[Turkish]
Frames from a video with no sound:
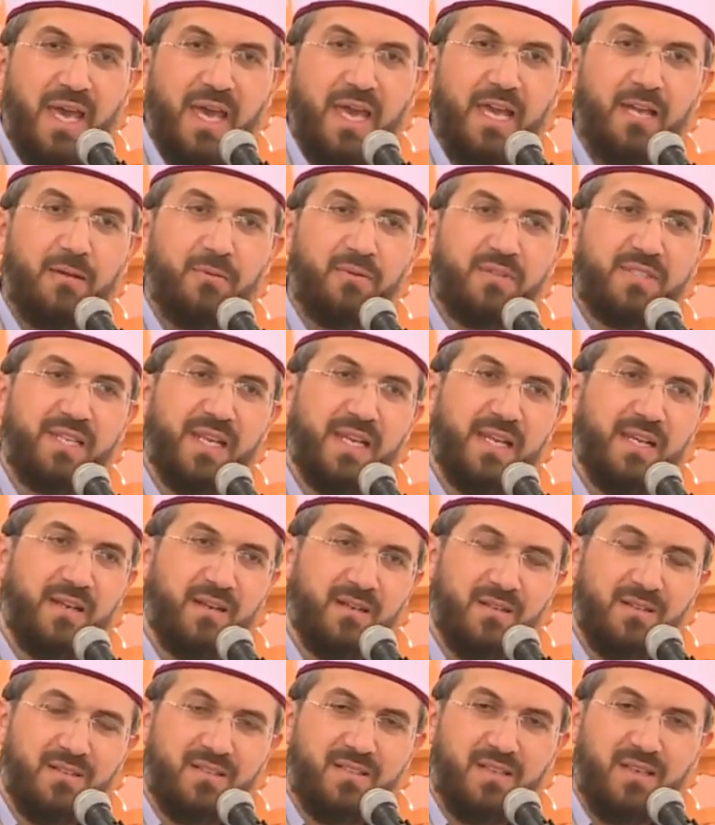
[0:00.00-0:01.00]

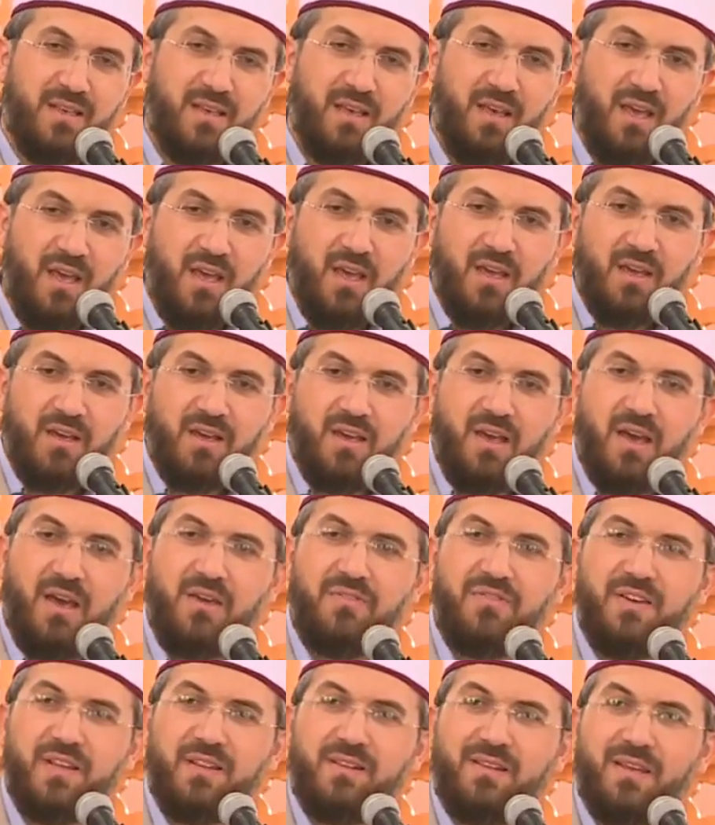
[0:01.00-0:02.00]
elbiselerinizi,
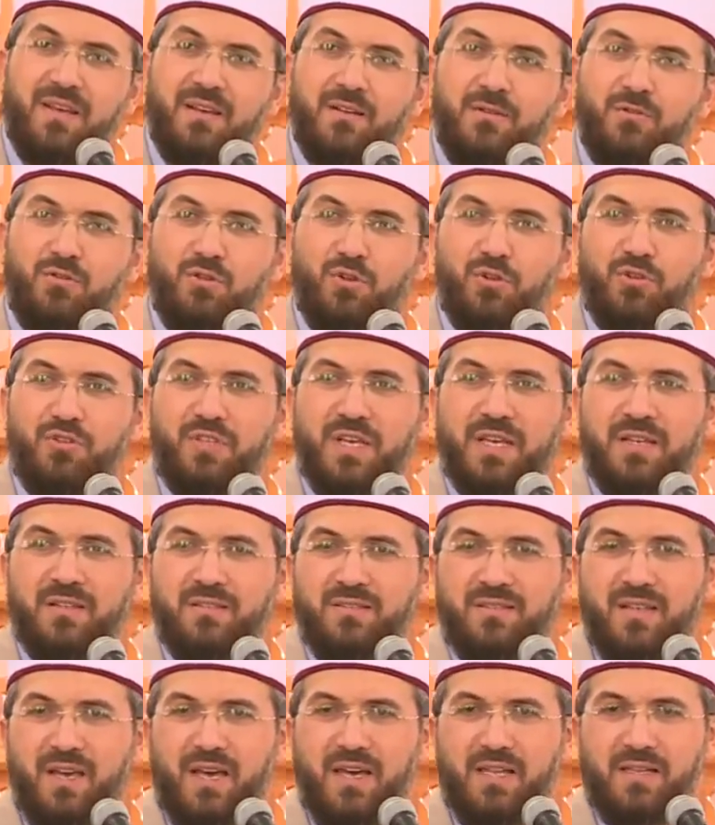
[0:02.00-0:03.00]
kıyafetlerinizi
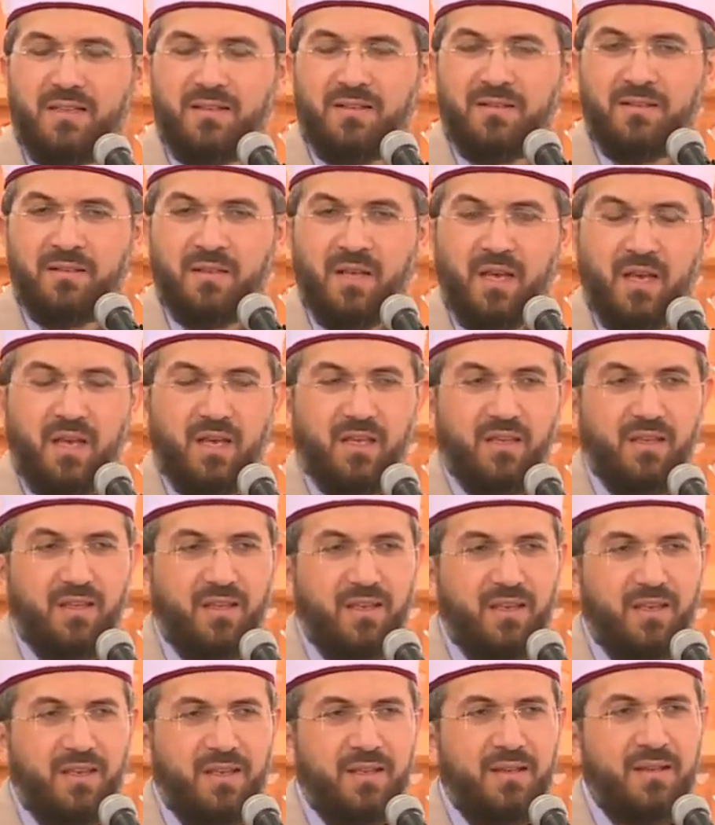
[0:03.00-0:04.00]
üzerinize alın.
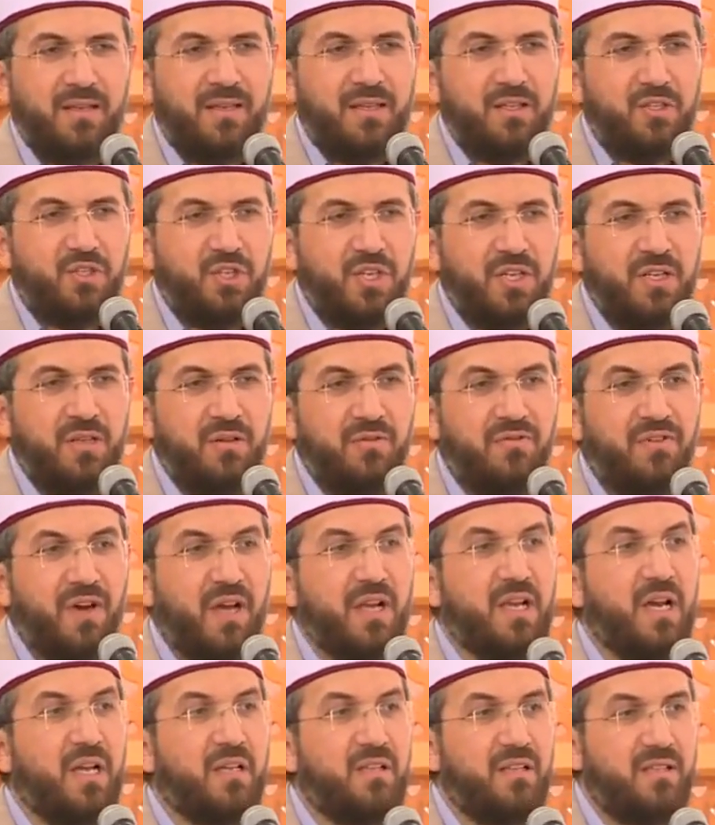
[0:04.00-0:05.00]
Yiyin, için
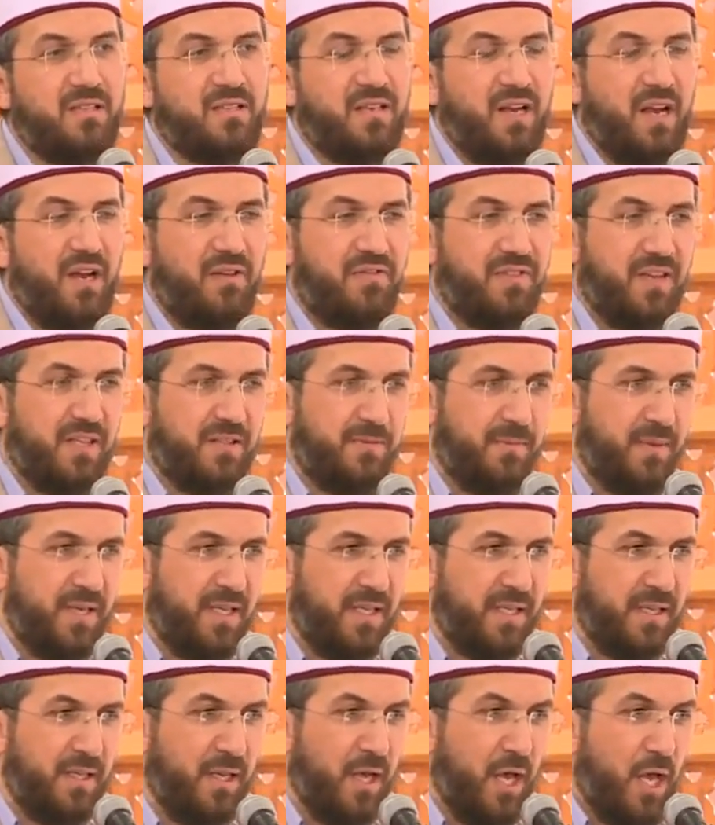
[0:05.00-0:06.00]
fakat israf
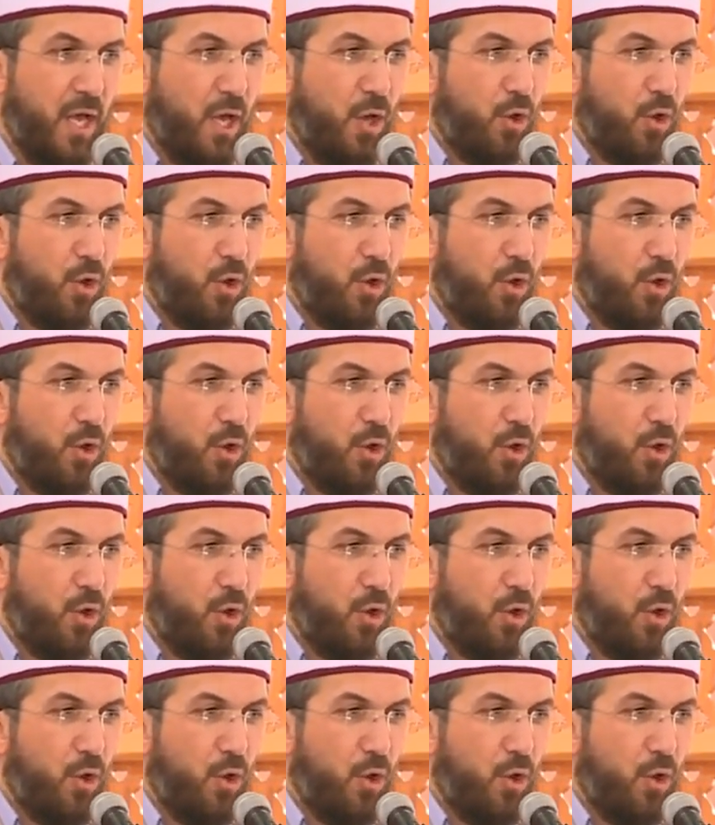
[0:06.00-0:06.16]
etmeyin.